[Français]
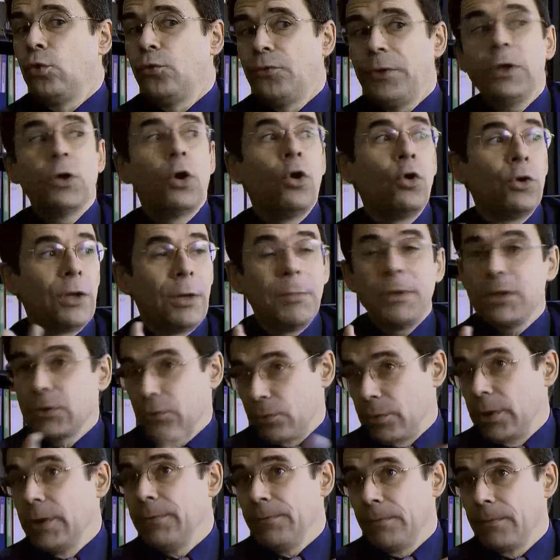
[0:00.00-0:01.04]
fait, on a
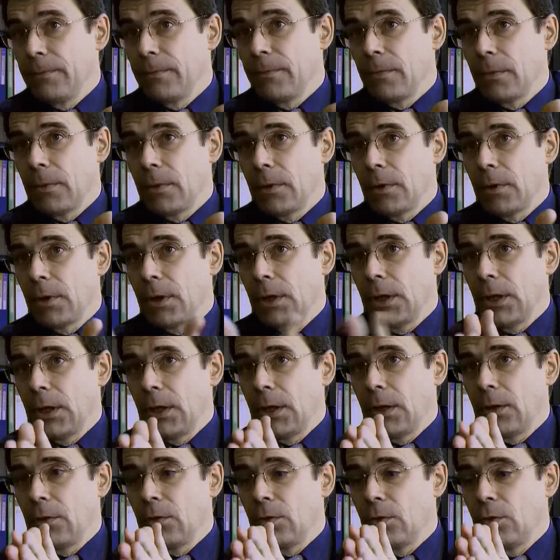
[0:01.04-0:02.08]
basculé
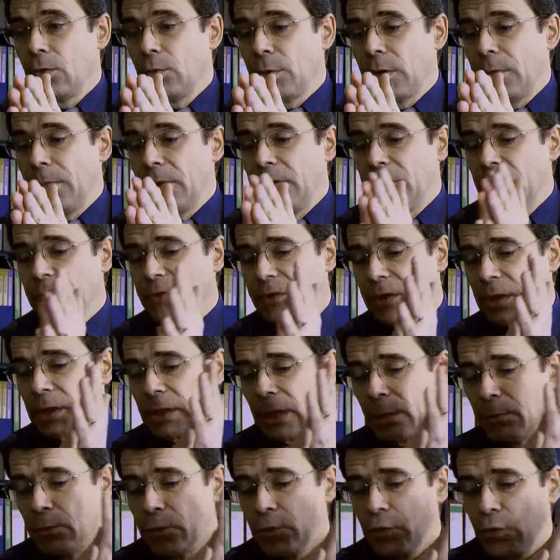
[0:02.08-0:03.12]
et euh, le problème maintenant, c'est dans
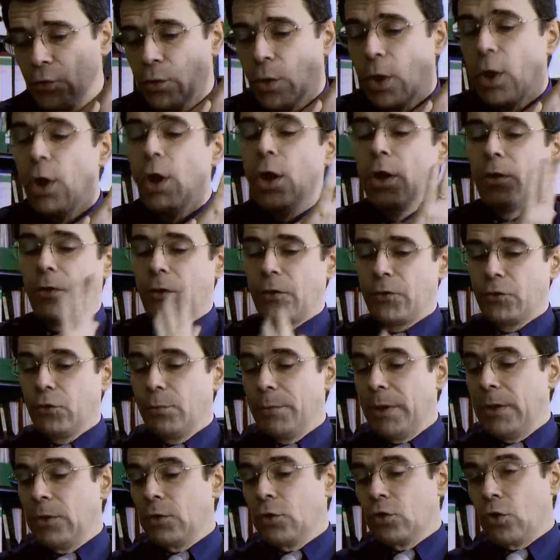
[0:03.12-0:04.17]
quelle mesure, dans ce
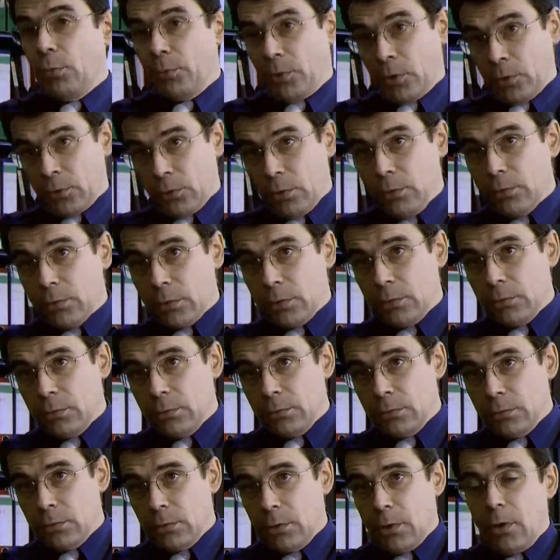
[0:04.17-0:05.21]
domaine comme dans d'autres,
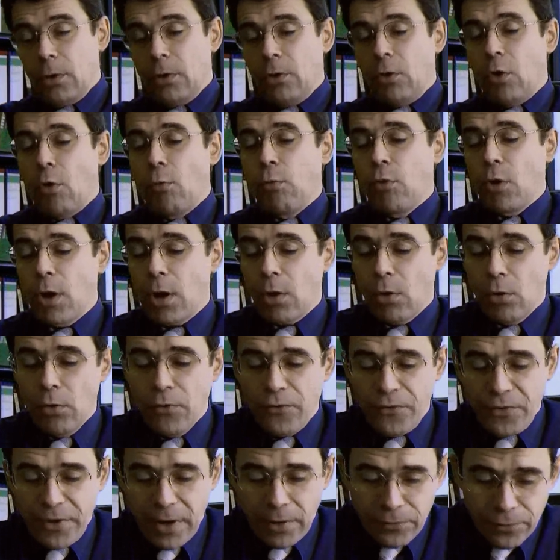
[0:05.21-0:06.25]
on pourra
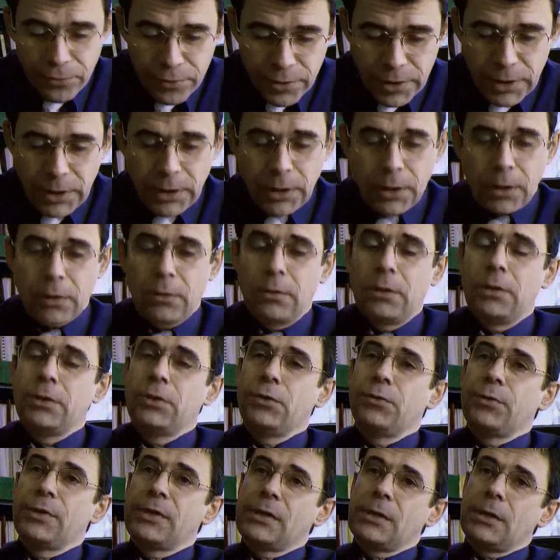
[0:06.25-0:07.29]
refaire venir les
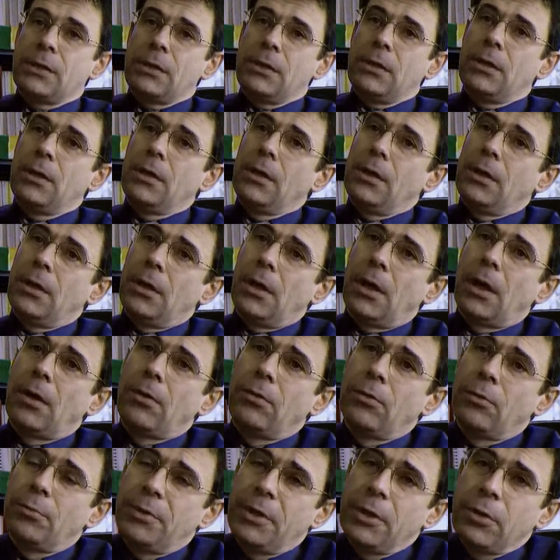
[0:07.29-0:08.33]
USA à
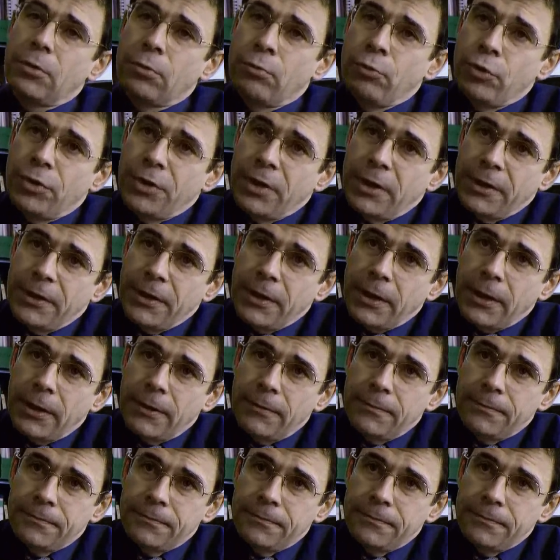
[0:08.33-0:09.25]
une optique multilatérale.